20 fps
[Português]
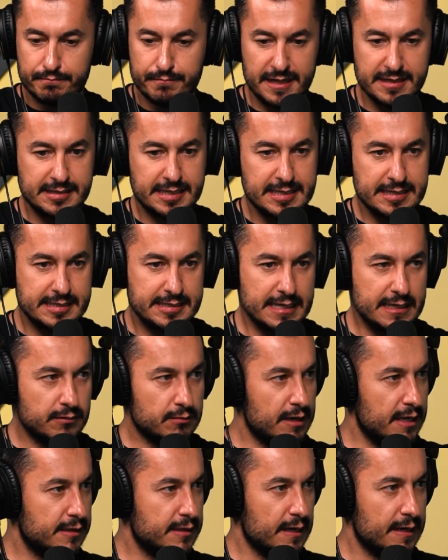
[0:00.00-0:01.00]
pesquisando
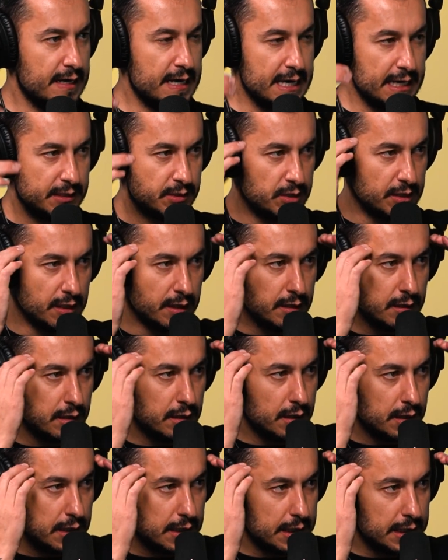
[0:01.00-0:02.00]
na internet
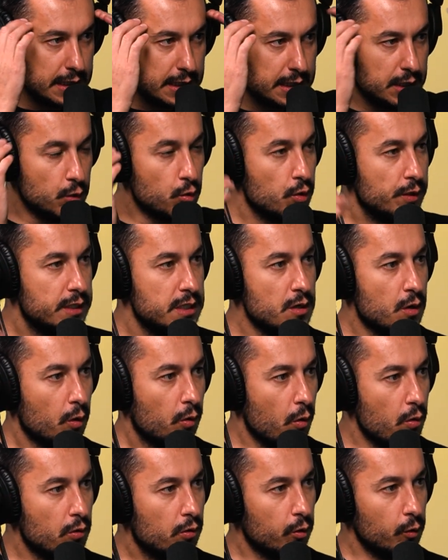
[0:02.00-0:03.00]
e o que eu
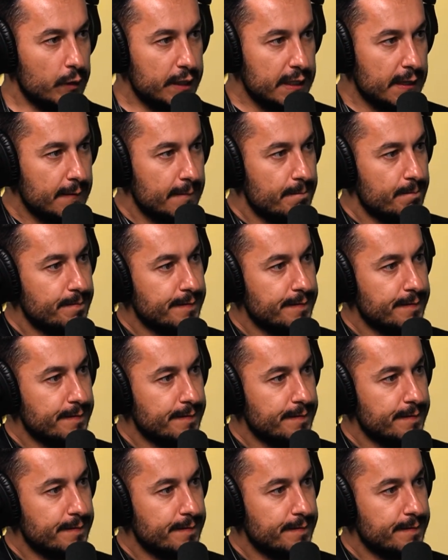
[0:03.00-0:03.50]
concluí